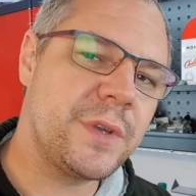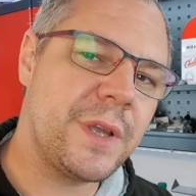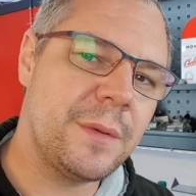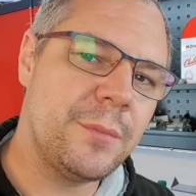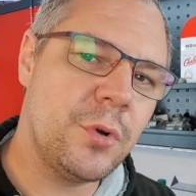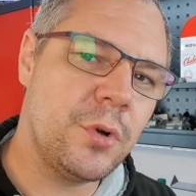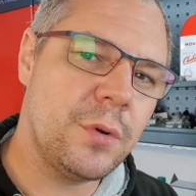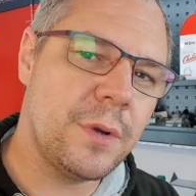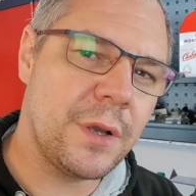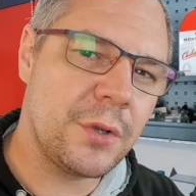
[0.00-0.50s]

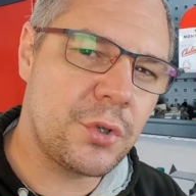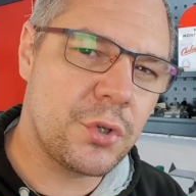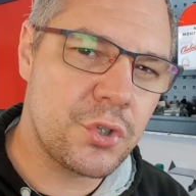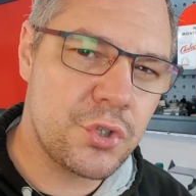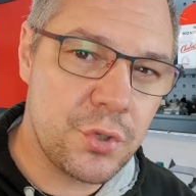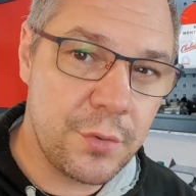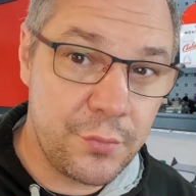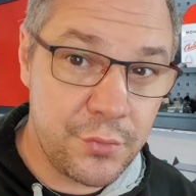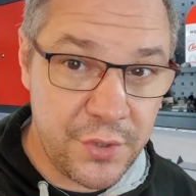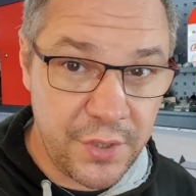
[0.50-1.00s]
également hein,
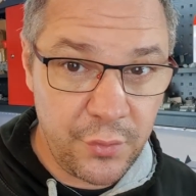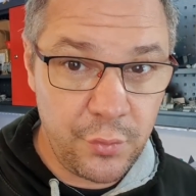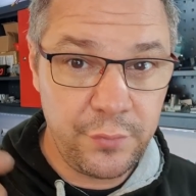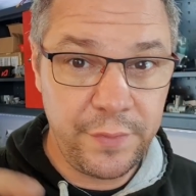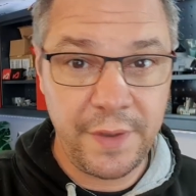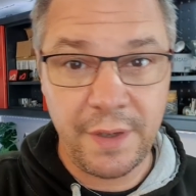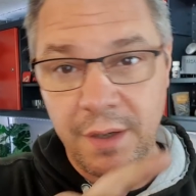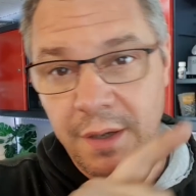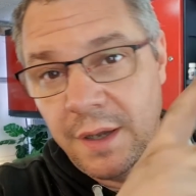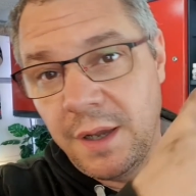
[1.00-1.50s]
que je vous ai
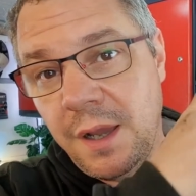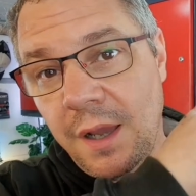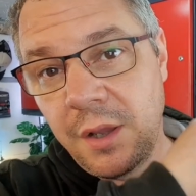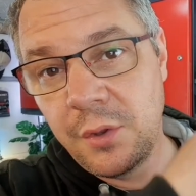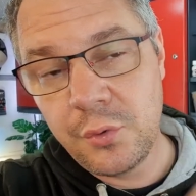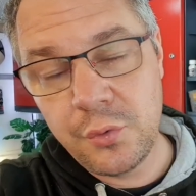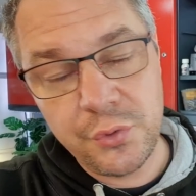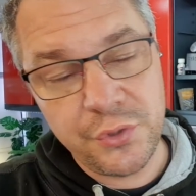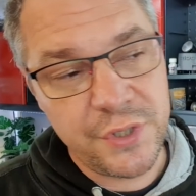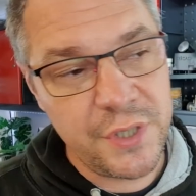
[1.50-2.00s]
ouvert un
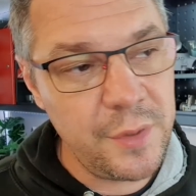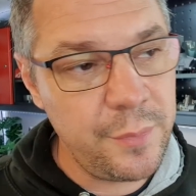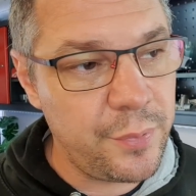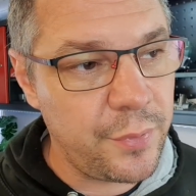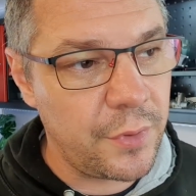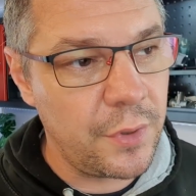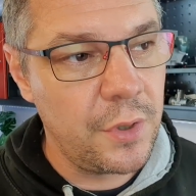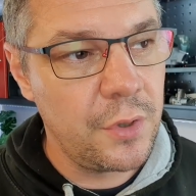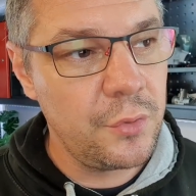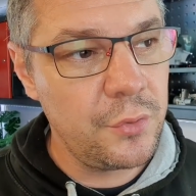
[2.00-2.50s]
Utip.